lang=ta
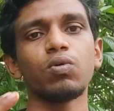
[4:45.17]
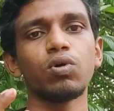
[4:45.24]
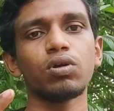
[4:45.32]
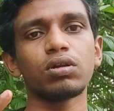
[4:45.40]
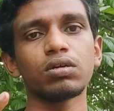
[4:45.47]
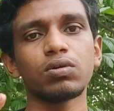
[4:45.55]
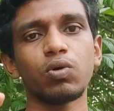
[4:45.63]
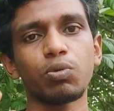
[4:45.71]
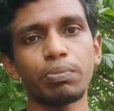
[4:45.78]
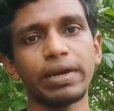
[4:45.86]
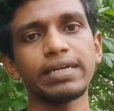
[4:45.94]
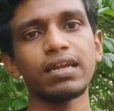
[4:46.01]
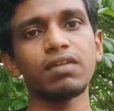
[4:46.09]
ஒரு ஒரு
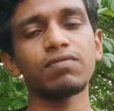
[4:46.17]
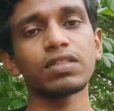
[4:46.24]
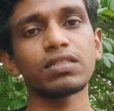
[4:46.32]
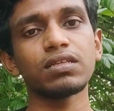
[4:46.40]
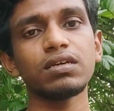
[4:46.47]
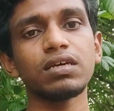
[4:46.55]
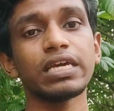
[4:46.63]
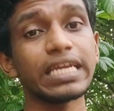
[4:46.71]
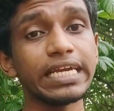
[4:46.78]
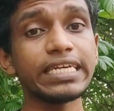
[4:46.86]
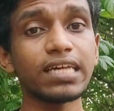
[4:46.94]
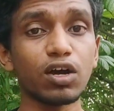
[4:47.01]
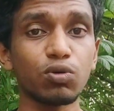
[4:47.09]
மெட்டல் வந்து
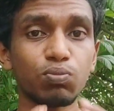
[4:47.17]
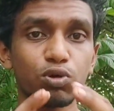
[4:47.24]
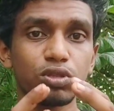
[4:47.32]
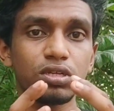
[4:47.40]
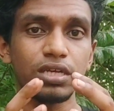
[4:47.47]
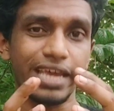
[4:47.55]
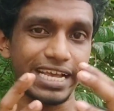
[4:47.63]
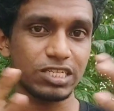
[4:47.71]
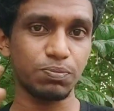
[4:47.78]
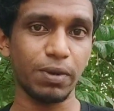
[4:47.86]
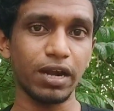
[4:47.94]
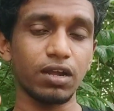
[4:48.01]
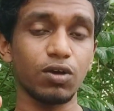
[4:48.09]
ஹீட் ஆகும்போது
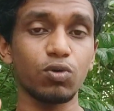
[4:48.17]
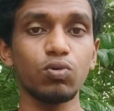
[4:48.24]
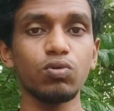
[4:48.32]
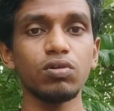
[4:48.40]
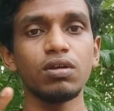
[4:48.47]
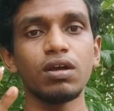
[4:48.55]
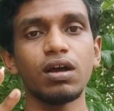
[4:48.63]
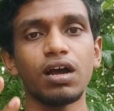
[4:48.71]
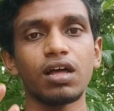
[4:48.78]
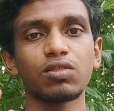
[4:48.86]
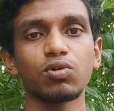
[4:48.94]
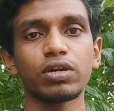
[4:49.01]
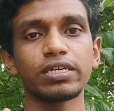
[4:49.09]
எக்ஸ்பேண்ட் ஆகும்
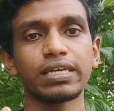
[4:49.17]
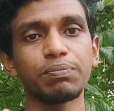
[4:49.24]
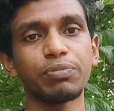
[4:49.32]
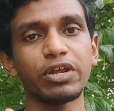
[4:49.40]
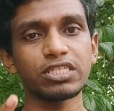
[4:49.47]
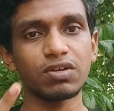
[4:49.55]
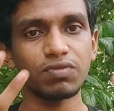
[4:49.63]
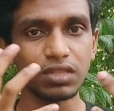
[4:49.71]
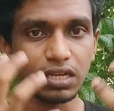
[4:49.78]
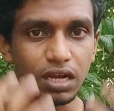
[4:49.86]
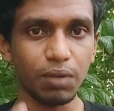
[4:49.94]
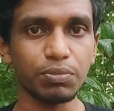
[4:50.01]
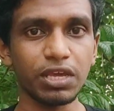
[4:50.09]
அதோட டெம்பரேச்சர்
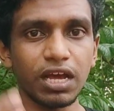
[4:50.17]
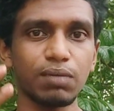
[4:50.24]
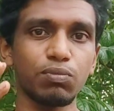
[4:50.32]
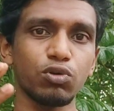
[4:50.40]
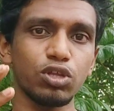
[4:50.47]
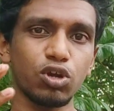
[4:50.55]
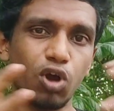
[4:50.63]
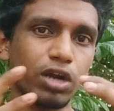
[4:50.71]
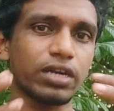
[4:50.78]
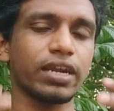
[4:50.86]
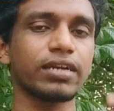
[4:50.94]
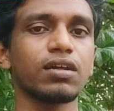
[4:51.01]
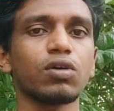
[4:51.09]
வந்து கம்மியாகும் போது
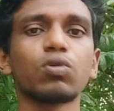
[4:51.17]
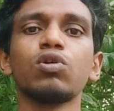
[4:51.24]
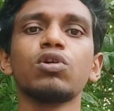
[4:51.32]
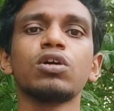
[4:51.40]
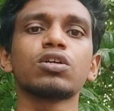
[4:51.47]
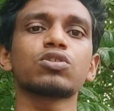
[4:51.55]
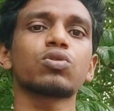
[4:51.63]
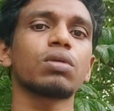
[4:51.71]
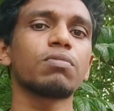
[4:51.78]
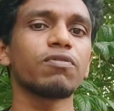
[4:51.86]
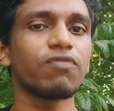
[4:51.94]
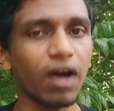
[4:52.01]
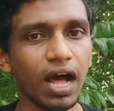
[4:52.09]
கான்ட்ராக்ட் ஆகும் ஸோ
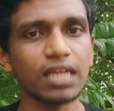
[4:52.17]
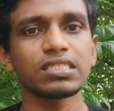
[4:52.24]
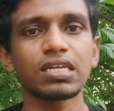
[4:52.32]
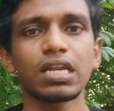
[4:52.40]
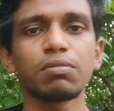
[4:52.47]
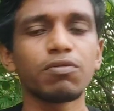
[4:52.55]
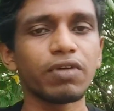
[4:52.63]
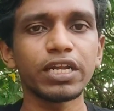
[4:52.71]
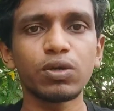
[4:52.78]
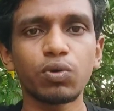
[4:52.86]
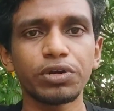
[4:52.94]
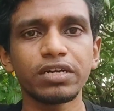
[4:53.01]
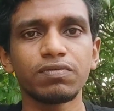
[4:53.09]
நம்ம ஃபாஸ்ட்டாக நம்ம
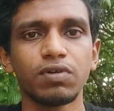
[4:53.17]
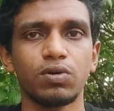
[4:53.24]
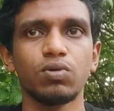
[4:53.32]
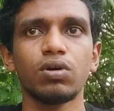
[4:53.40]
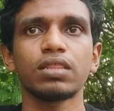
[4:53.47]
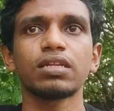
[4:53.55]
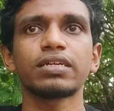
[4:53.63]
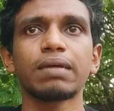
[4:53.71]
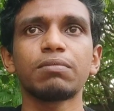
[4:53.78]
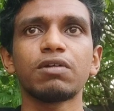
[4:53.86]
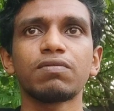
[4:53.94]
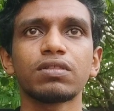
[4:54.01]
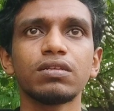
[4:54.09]
வண்டி ஓட்டிகிட்டு வரோம் அந்த
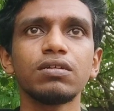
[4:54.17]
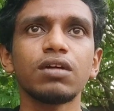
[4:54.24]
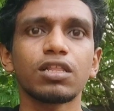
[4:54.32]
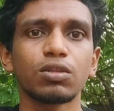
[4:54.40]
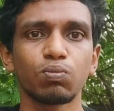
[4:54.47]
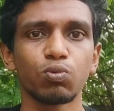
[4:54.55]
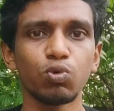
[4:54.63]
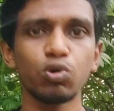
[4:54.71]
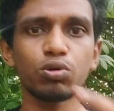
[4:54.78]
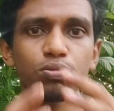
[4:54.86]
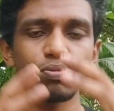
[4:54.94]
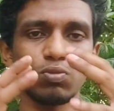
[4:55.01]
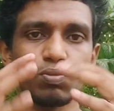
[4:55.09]
டைமில் வந்து அந்த
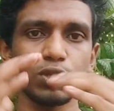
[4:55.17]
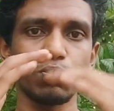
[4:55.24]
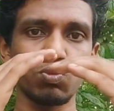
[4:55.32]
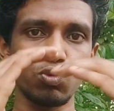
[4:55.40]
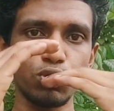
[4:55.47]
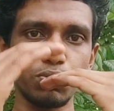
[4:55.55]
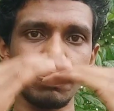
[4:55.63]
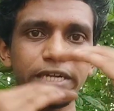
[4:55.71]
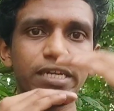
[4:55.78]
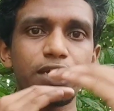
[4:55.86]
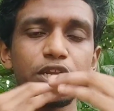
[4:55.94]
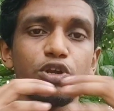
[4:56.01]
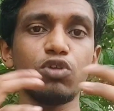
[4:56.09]
மூணு அந்த மூணு
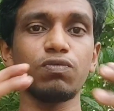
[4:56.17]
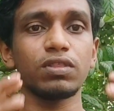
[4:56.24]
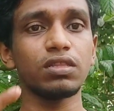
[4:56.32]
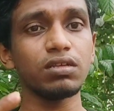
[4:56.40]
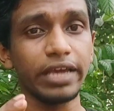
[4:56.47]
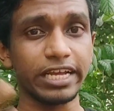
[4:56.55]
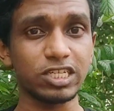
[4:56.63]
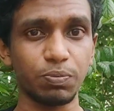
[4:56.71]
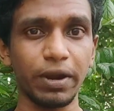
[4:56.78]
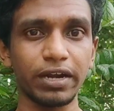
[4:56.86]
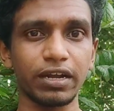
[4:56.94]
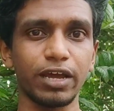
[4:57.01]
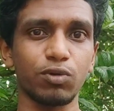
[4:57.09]
மெட்டீரியலும் வந்து
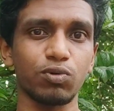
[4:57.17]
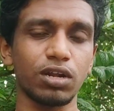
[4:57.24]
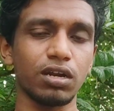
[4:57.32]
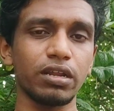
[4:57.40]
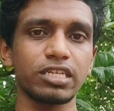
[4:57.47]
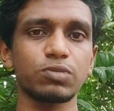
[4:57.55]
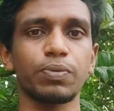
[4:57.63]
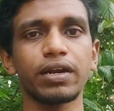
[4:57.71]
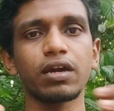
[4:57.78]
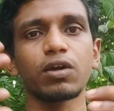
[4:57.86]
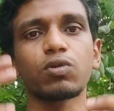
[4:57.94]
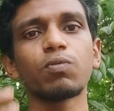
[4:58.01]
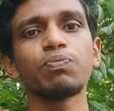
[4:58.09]
எக்ஸ்பேண்ட் ஆகிருக்கும் நல்லா
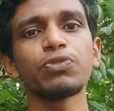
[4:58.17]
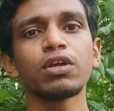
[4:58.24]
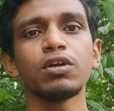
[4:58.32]
எக்ஸ்பேண்ட் ஆகிருக்கும்